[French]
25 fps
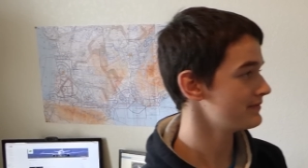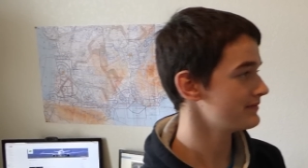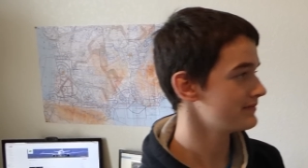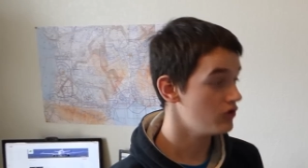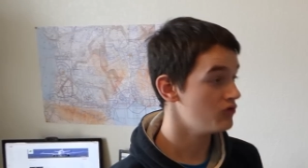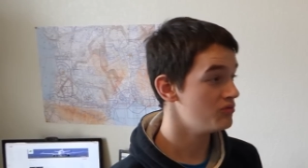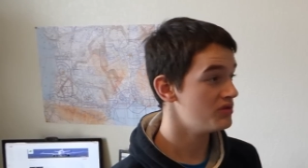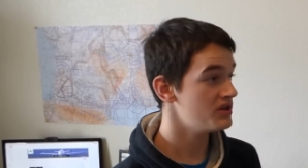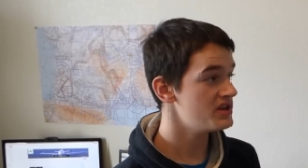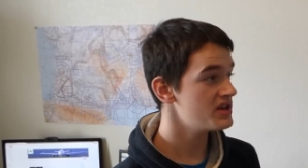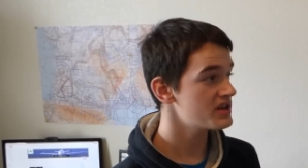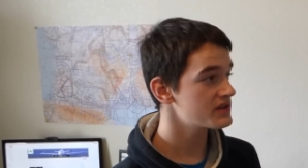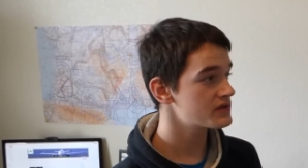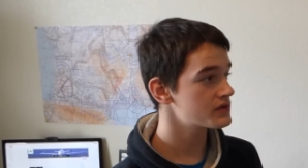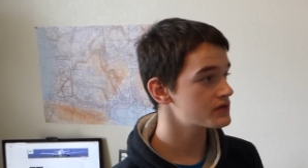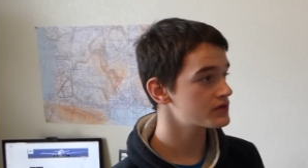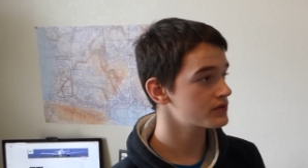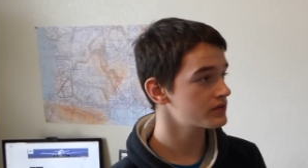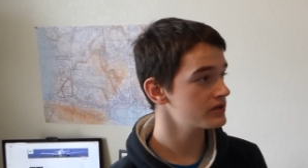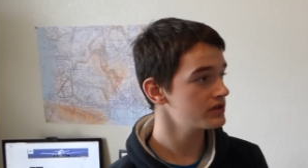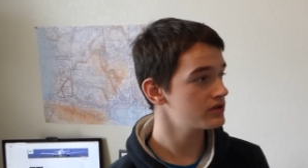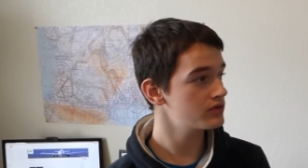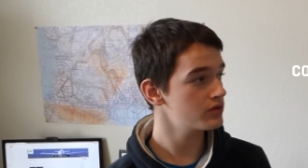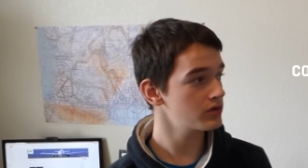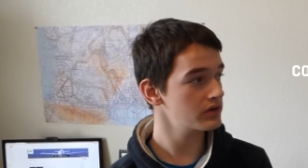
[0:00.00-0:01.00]
Le BIA, ce sont
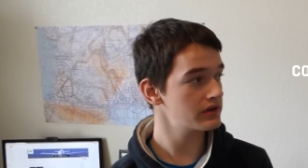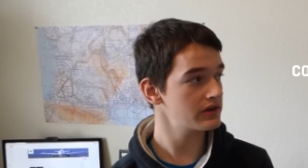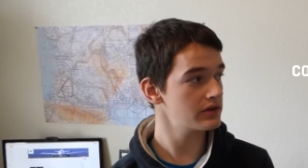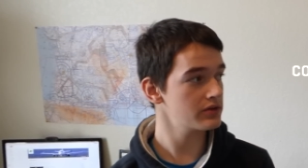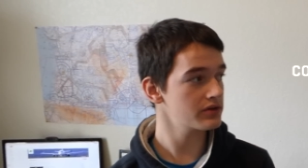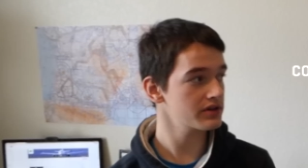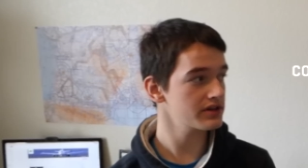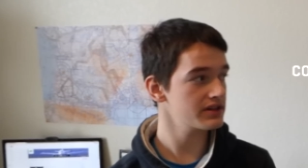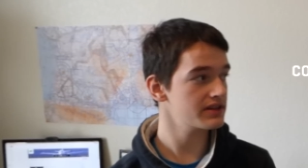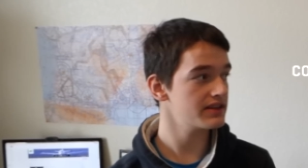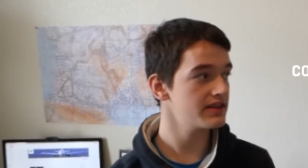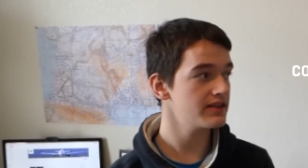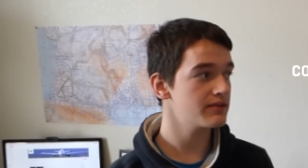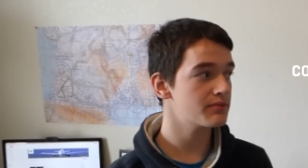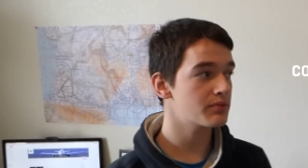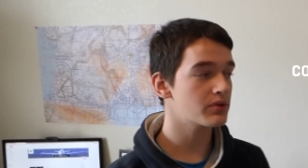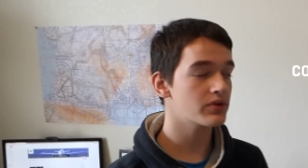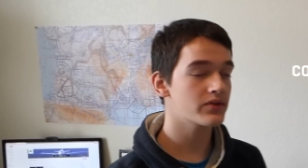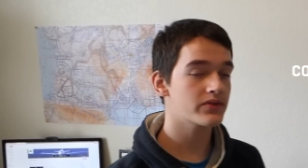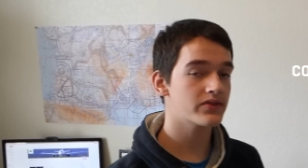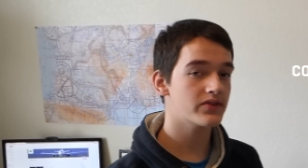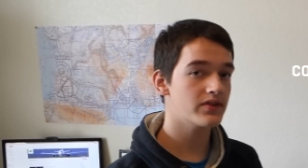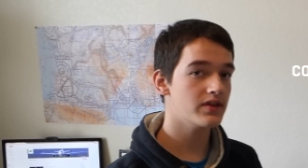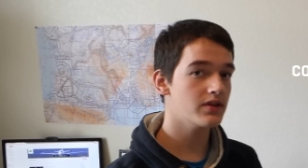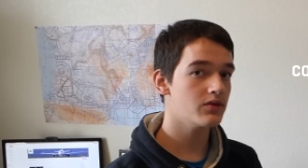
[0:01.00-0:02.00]
des cours théoriques
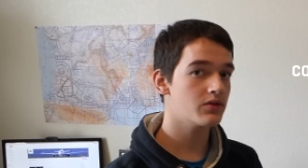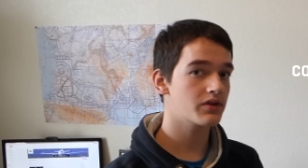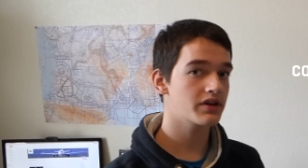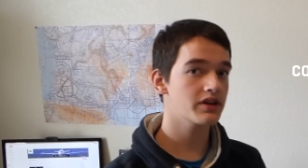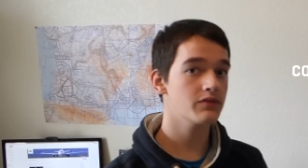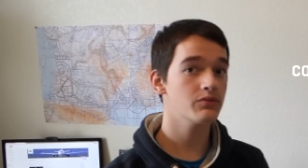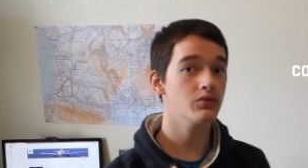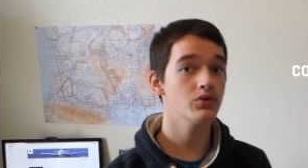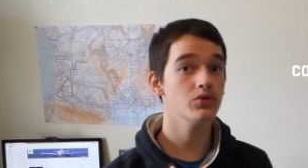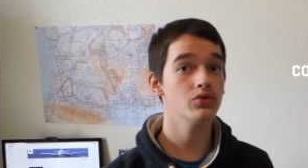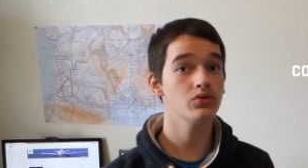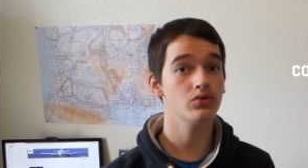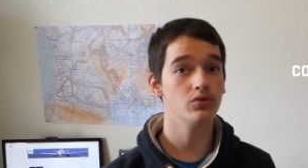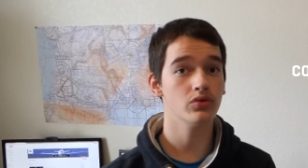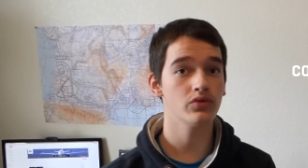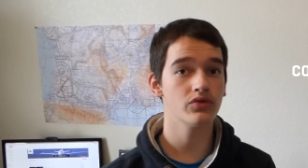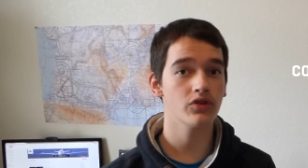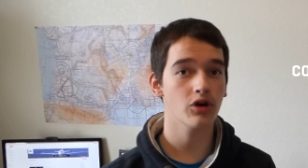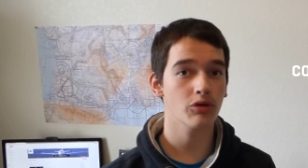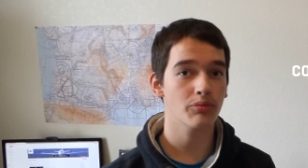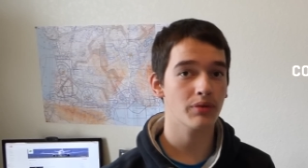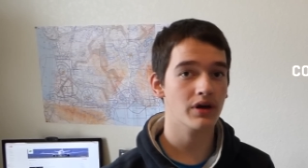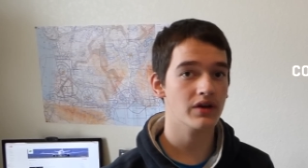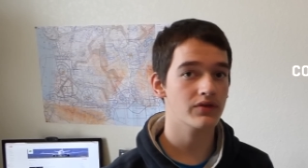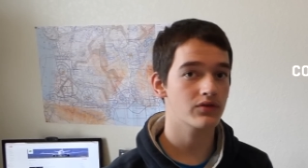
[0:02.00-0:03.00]
dispensés au rythme de 2
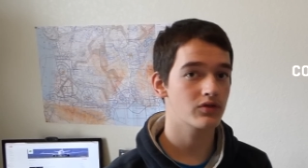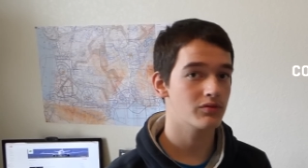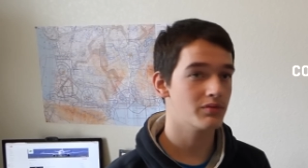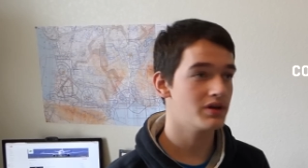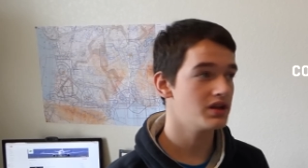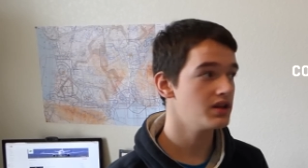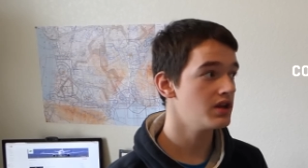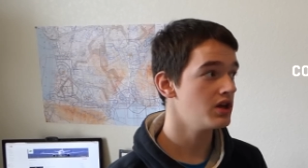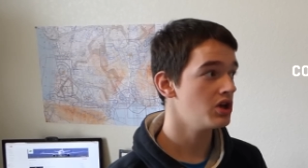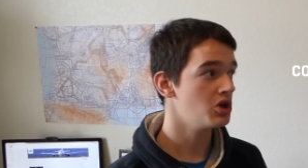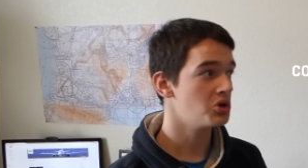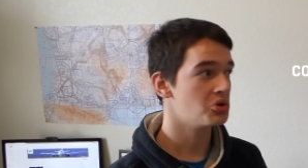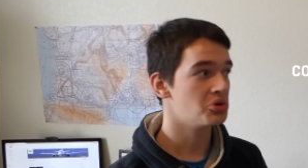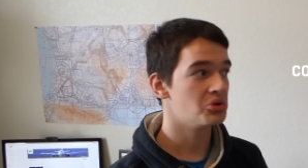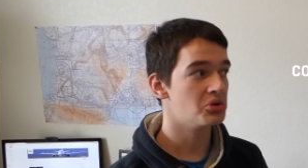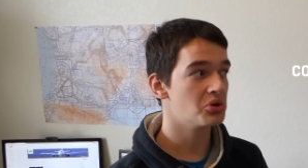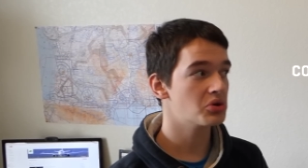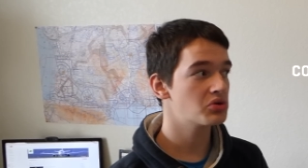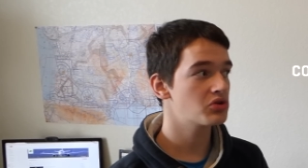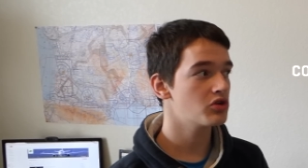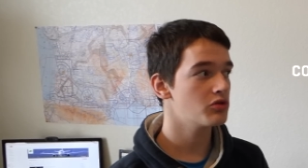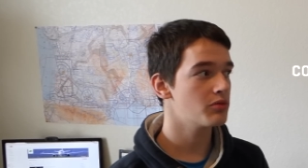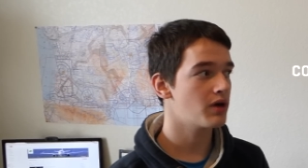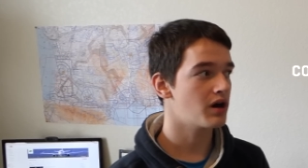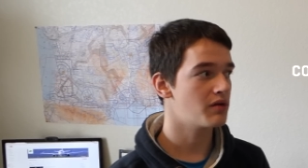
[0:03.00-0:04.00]
heures par semaine,
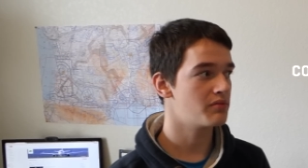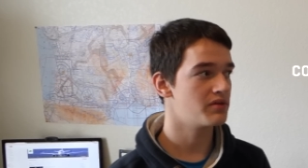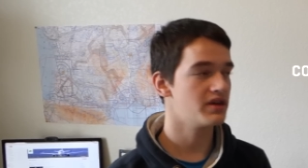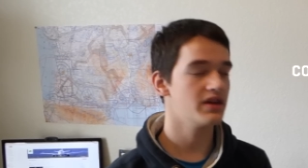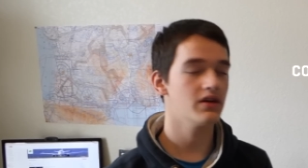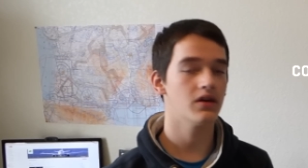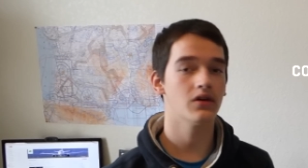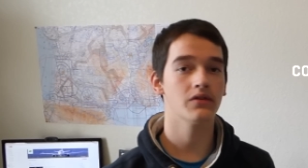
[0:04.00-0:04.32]
d'octobre à mai